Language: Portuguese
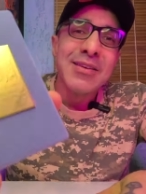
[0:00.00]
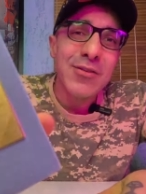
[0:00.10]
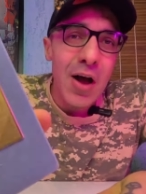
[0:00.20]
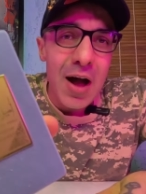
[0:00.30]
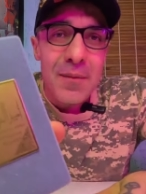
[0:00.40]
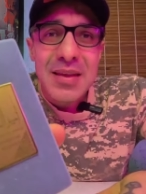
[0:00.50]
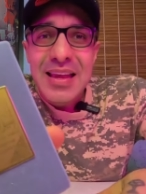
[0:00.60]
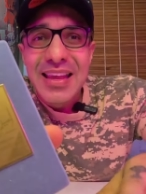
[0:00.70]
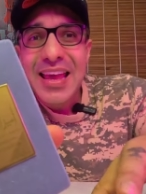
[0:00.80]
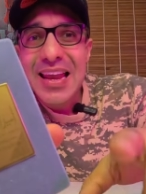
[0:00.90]
Só
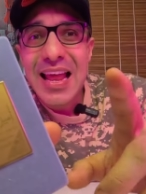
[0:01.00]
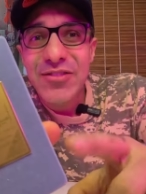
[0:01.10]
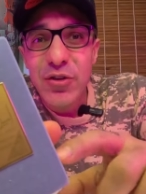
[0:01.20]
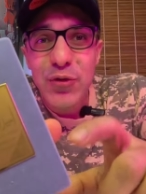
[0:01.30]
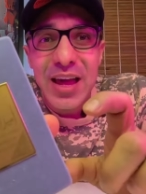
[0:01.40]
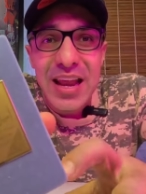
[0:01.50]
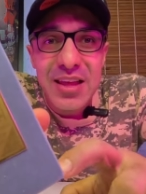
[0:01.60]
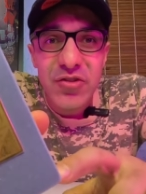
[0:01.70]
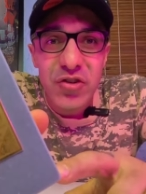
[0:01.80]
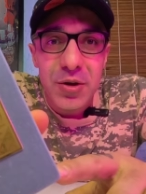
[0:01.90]
que ele é
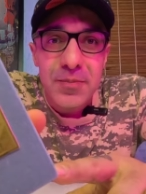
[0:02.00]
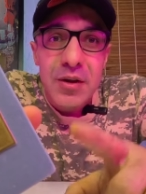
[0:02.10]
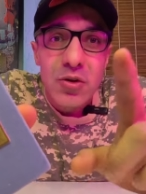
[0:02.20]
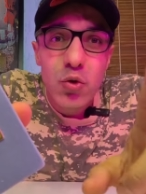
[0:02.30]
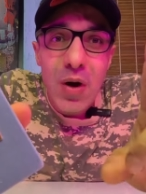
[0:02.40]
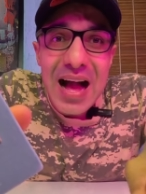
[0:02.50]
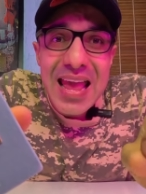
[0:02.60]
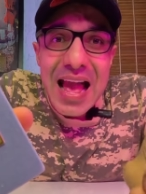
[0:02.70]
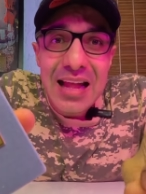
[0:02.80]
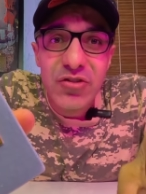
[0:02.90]
diferente do
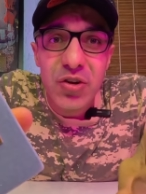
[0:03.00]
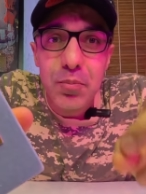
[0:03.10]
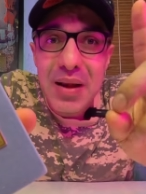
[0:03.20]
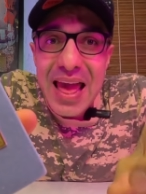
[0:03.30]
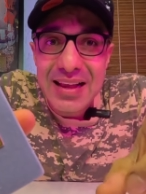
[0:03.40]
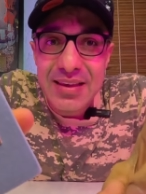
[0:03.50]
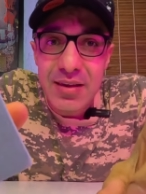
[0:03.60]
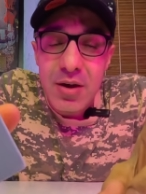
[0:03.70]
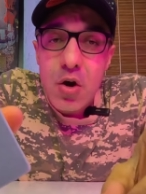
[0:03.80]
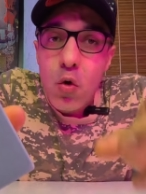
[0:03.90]
Hayat
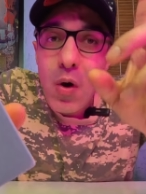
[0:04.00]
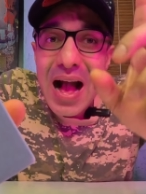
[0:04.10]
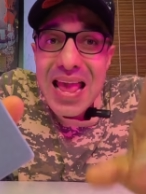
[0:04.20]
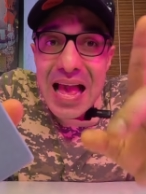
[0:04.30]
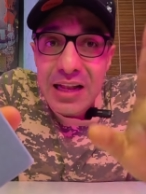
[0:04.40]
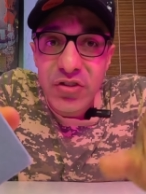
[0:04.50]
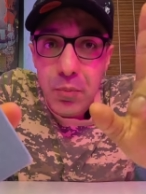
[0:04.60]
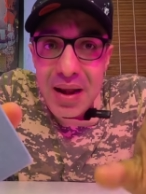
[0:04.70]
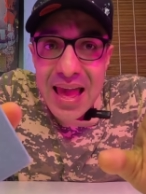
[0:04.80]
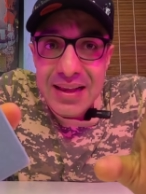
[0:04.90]
Black. O Hayat
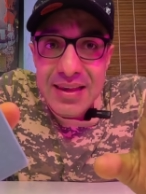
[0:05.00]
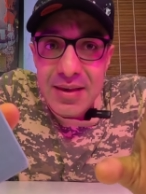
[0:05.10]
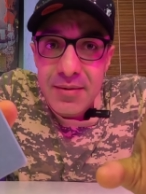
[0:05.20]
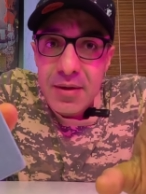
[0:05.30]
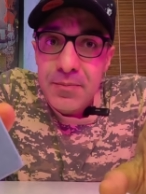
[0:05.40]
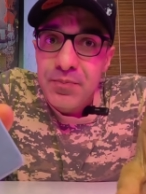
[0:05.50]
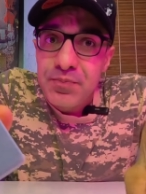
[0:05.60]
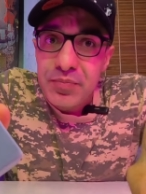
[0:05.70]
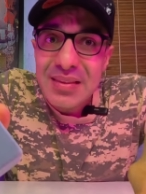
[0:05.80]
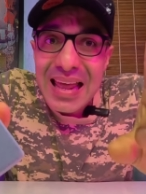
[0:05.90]
Black
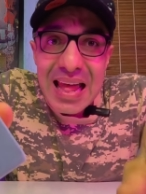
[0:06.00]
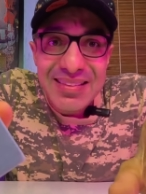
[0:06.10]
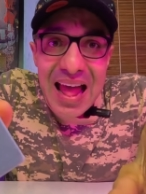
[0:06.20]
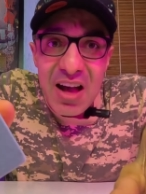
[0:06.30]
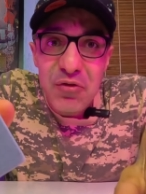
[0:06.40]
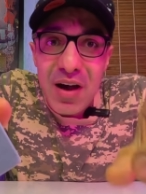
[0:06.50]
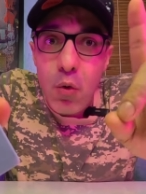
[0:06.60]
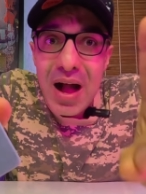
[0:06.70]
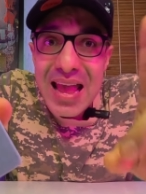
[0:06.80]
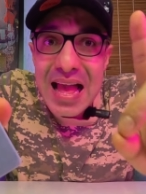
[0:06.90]
da Latafa,
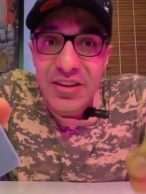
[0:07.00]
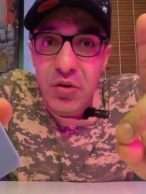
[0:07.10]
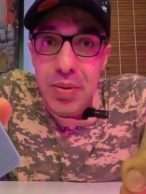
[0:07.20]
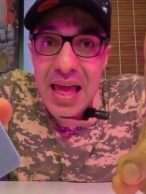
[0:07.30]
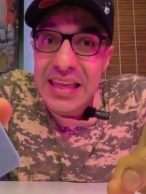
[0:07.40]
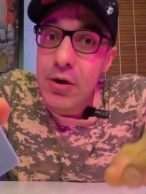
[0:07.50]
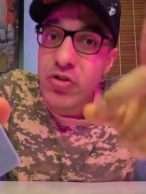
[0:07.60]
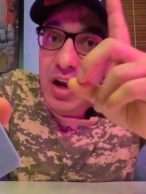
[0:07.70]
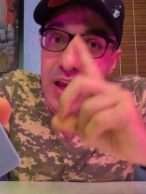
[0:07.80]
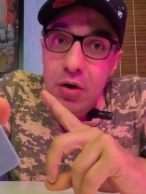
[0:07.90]
o Hayat Black que
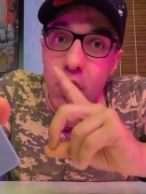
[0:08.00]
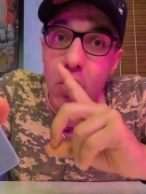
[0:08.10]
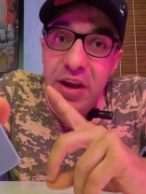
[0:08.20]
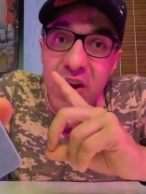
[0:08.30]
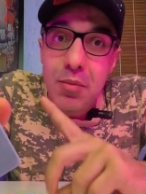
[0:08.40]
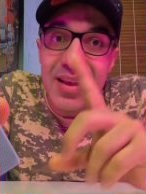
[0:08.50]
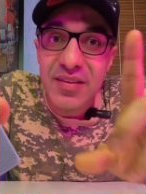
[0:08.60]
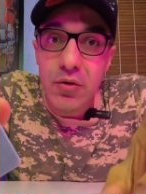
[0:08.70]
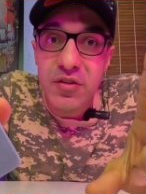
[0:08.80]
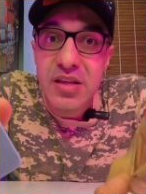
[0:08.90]
eu já coloquei numa
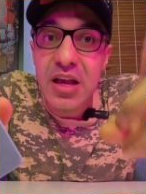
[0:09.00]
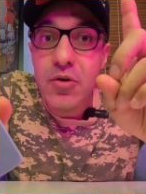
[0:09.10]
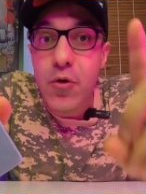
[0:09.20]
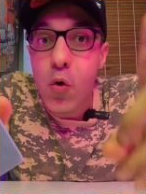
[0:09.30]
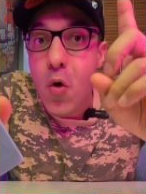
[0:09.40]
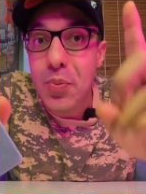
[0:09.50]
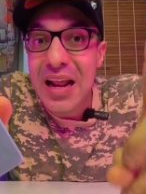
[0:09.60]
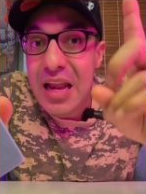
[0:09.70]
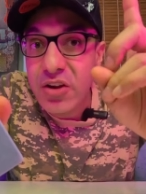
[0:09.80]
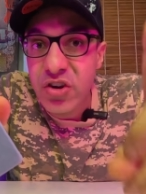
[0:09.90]
açãozinha, eu vou
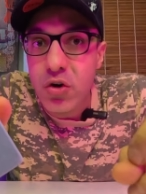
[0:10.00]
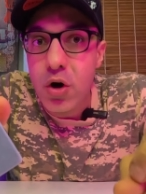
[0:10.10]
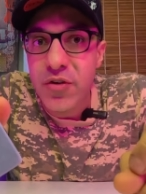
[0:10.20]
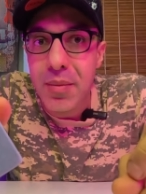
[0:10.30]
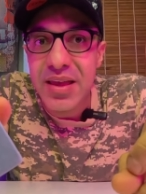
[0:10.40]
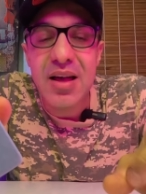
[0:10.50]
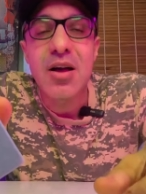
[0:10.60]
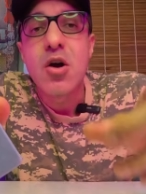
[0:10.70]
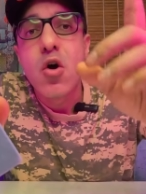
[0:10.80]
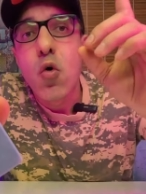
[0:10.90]
comprar ele de novo amanhã.